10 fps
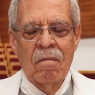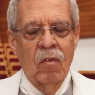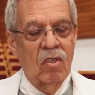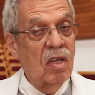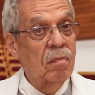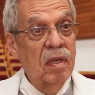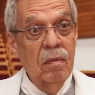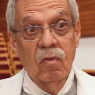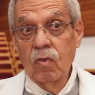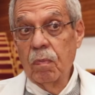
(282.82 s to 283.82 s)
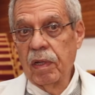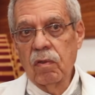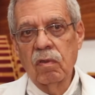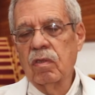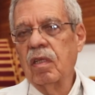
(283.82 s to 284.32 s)
Nós sabemos o
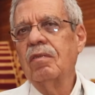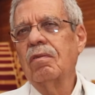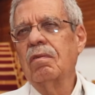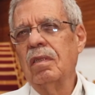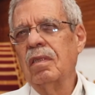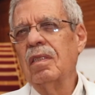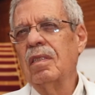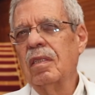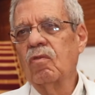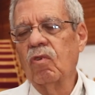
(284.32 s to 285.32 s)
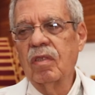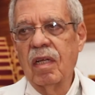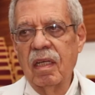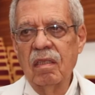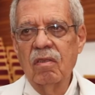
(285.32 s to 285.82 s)
preconceito que existe
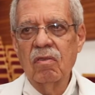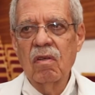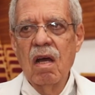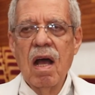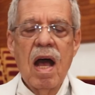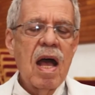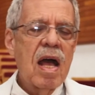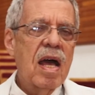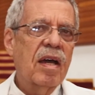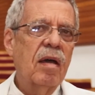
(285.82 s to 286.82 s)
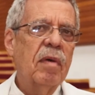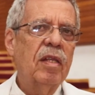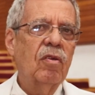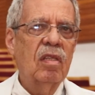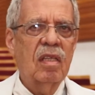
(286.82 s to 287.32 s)
contra isso. Ah, é
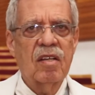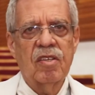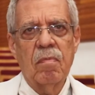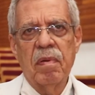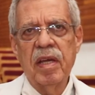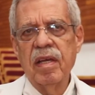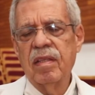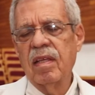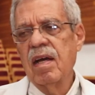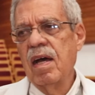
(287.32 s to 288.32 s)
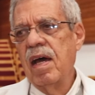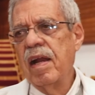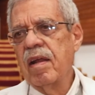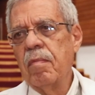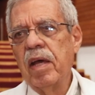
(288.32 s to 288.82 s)
remédio de tarja preta, é
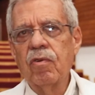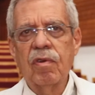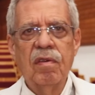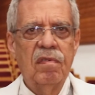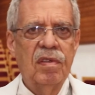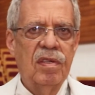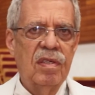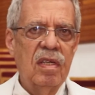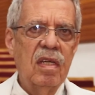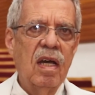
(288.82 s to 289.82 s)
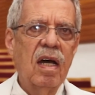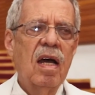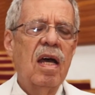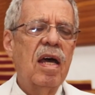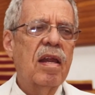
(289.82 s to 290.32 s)
remédio que vicia,
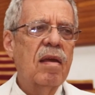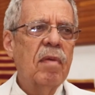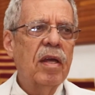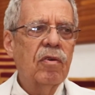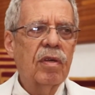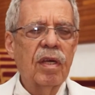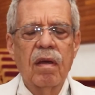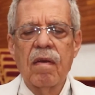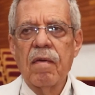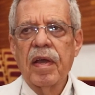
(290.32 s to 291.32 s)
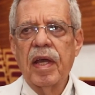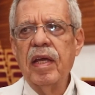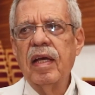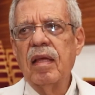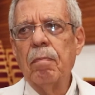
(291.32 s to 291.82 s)
é remédio que
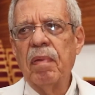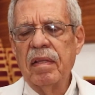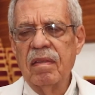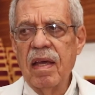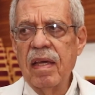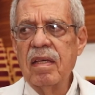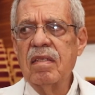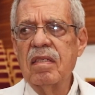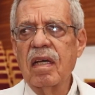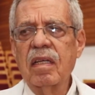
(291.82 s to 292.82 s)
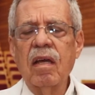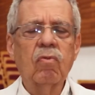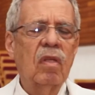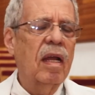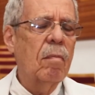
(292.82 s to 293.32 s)
cria dependência, que
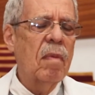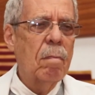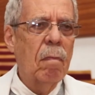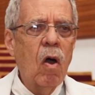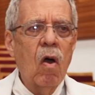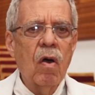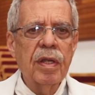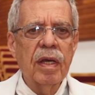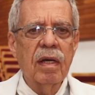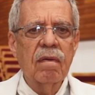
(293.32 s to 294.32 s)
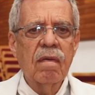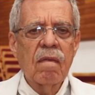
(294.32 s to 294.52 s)
altera a memória.